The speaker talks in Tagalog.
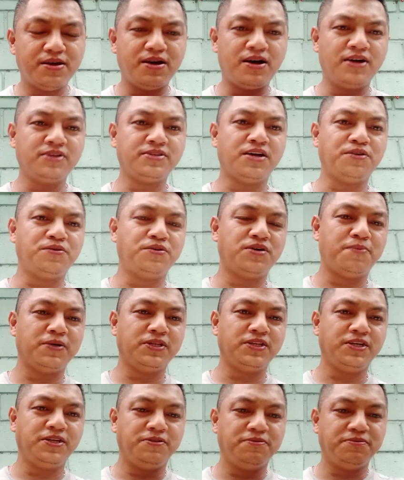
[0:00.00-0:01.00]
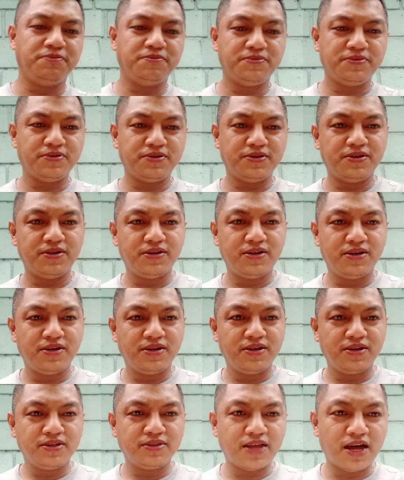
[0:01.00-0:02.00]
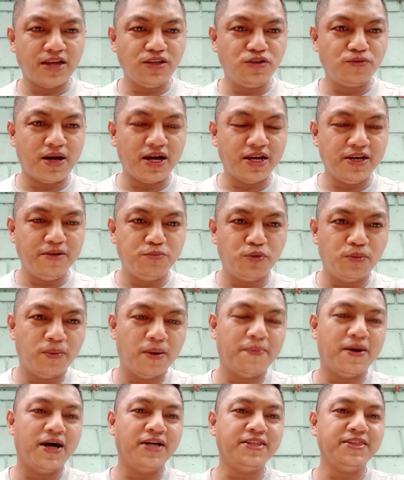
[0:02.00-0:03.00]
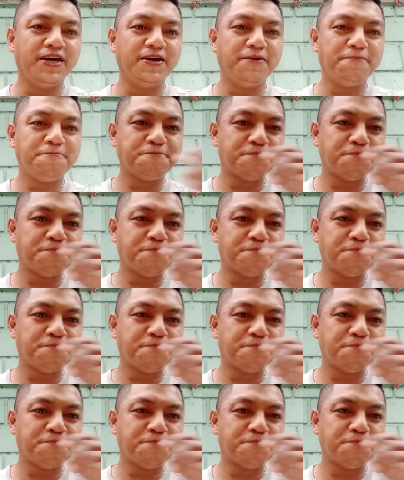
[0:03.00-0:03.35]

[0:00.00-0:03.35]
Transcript: Ang tanong kapatid, tayo ba ay bumabati?